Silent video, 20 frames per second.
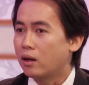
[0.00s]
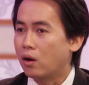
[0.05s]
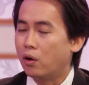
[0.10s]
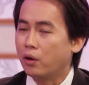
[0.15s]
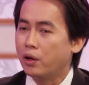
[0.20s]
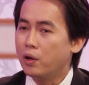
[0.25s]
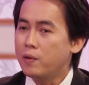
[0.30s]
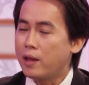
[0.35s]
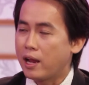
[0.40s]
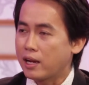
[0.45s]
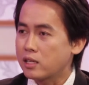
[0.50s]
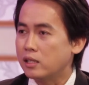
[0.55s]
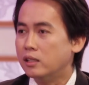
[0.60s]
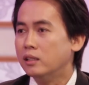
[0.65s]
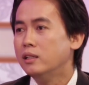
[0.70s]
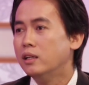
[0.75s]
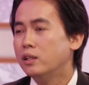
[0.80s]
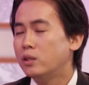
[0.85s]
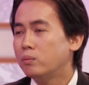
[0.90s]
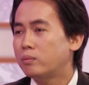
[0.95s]
còn nếu giả sử
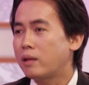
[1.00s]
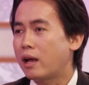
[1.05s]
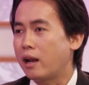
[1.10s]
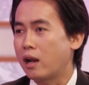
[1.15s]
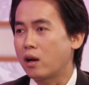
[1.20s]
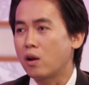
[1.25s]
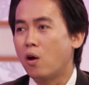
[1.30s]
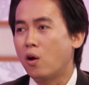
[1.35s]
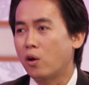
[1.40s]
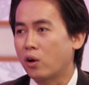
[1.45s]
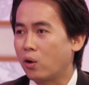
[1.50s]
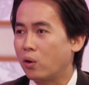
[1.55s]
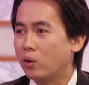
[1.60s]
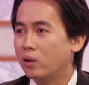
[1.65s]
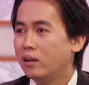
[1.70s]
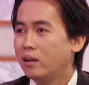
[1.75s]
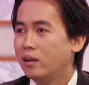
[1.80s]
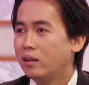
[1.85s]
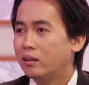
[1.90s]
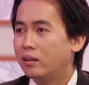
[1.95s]
như chúng ta đã no rồi
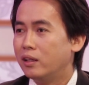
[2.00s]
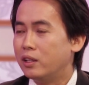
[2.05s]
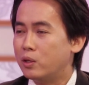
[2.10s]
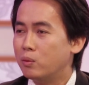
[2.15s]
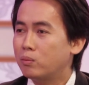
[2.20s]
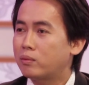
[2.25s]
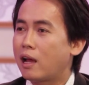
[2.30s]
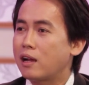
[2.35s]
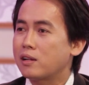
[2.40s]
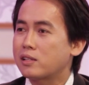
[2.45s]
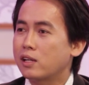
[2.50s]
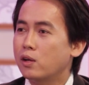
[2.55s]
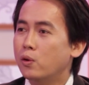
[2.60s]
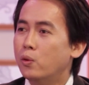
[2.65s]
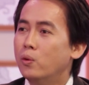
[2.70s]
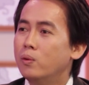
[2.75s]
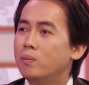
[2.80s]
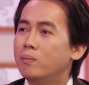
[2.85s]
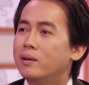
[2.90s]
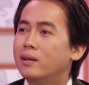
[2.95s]
thì chúng ta sẽ
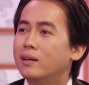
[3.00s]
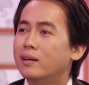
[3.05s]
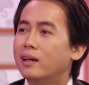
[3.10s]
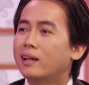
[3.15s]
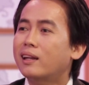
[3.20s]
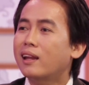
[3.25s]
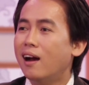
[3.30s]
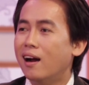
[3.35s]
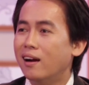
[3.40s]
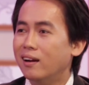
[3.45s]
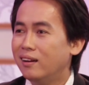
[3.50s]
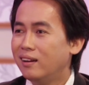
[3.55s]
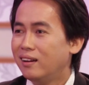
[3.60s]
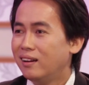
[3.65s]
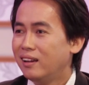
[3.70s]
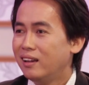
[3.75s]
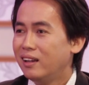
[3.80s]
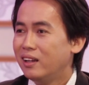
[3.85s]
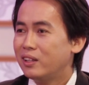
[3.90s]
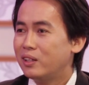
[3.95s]
uống bia ít hơn
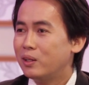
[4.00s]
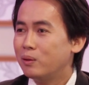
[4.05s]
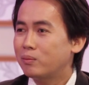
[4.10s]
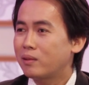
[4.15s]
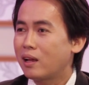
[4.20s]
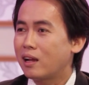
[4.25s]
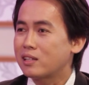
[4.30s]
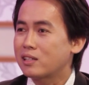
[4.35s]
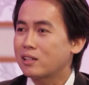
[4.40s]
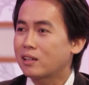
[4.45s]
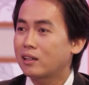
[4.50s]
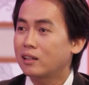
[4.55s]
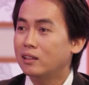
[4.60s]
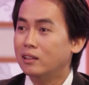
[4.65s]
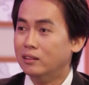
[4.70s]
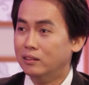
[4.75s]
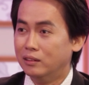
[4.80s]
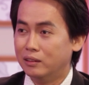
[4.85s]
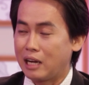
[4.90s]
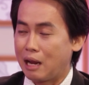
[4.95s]
chúng ta sẽ cái
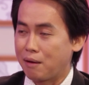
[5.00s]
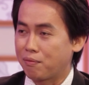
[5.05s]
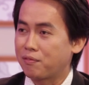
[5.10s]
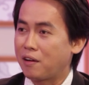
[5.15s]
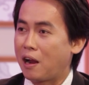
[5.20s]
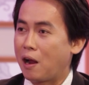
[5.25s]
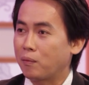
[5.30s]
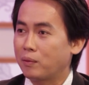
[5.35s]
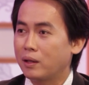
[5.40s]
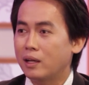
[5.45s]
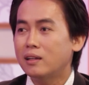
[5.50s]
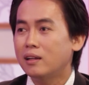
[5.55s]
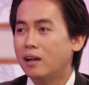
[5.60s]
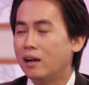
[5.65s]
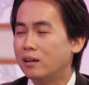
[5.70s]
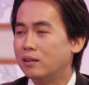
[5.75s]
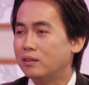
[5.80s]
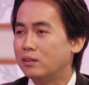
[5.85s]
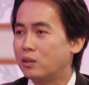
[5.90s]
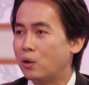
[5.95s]
lượng nạp vào tới ít
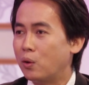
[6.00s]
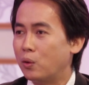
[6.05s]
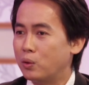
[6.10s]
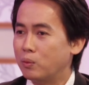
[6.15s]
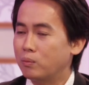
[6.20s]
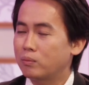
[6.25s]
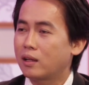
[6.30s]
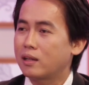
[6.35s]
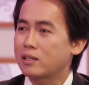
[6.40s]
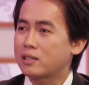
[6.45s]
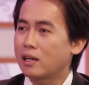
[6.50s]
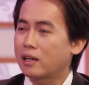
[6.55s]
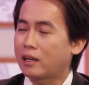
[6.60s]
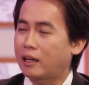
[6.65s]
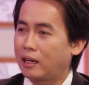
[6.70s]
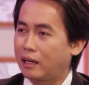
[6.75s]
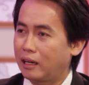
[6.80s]
hơn rồi chúng ta sẽ